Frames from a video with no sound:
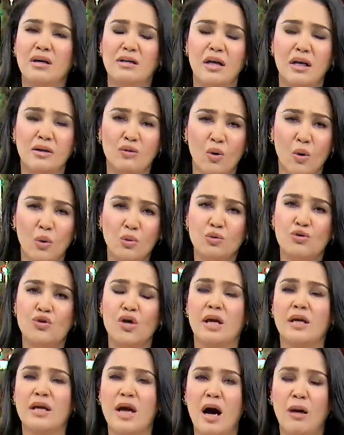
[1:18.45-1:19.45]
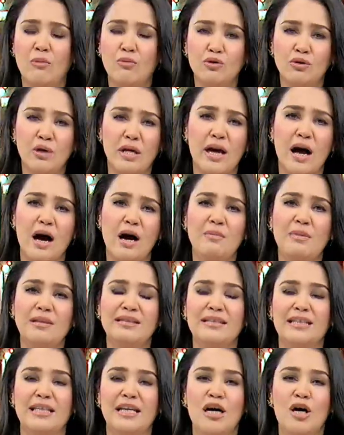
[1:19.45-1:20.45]
Allah ne olacak yağmur da
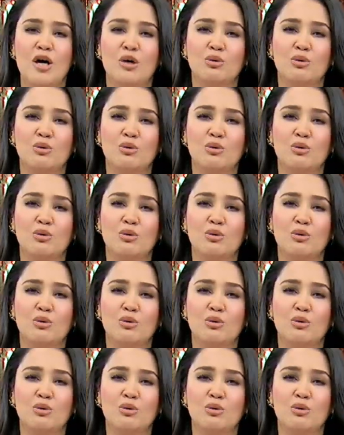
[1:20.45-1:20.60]
yağmadı.